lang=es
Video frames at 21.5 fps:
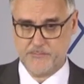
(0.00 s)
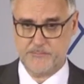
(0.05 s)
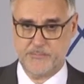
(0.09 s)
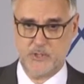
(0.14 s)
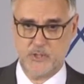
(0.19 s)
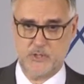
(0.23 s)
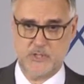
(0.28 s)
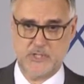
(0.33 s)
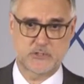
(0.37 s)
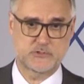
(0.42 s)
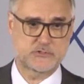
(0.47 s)

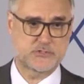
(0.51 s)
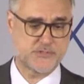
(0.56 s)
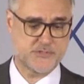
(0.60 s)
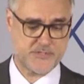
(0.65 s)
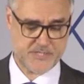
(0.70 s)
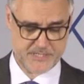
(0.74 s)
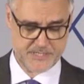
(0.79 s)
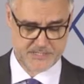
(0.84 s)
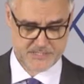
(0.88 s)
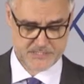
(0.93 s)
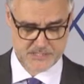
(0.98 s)
Pero la
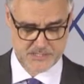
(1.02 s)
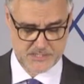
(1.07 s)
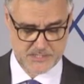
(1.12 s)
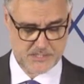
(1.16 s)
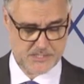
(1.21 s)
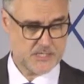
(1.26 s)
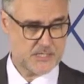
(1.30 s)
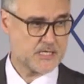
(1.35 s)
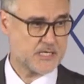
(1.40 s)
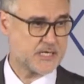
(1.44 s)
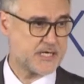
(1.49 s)
noticia es
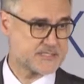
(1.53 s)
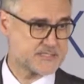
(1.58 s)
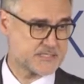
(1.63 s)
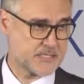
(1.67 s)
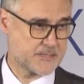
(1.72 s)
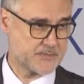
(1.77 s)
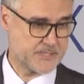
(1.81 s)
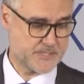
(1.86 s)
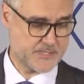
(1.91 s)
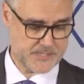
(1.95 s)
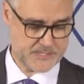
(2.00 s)

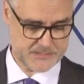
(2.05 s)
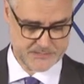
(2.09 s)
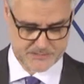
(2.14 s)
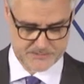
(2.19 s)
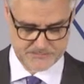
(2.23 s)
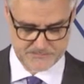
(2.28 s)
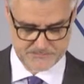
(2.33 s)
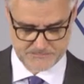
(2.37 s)
estabilidad.